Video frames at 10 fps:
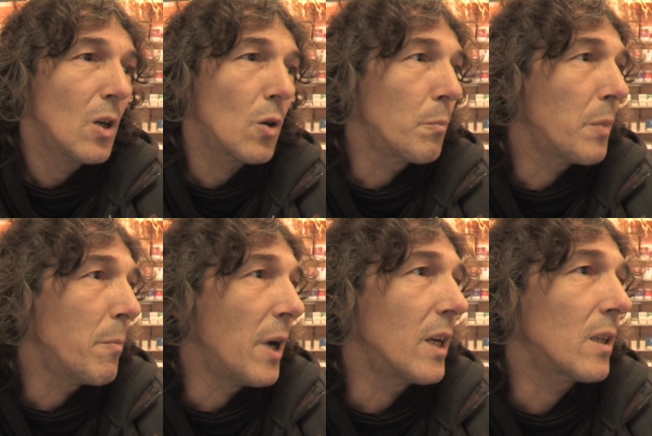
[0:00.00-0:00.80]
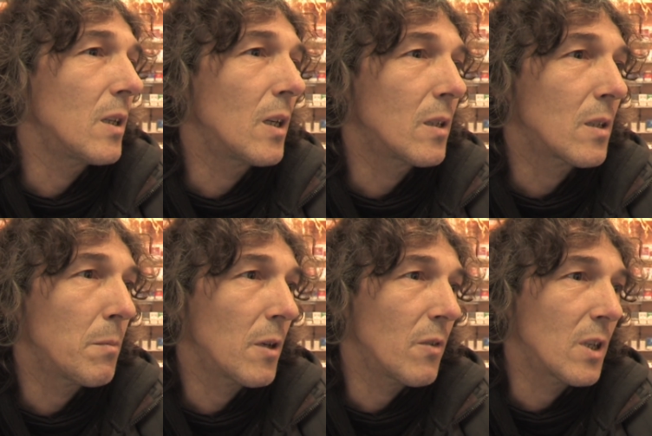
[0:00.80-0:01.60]
Und bei meinen Artikeln,
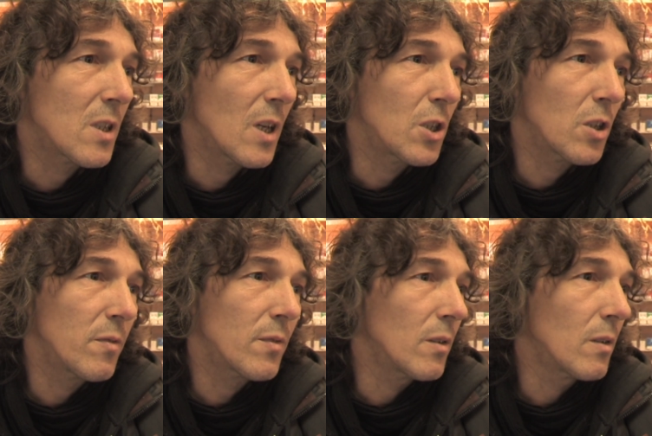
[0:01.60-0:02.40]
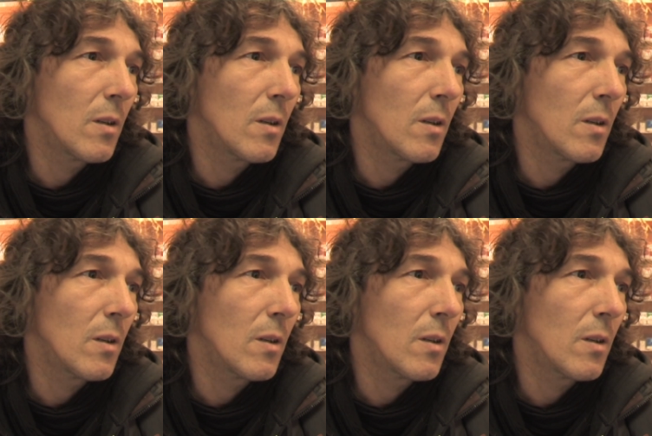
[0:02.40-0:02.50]
Tabakwarenzeitschriften,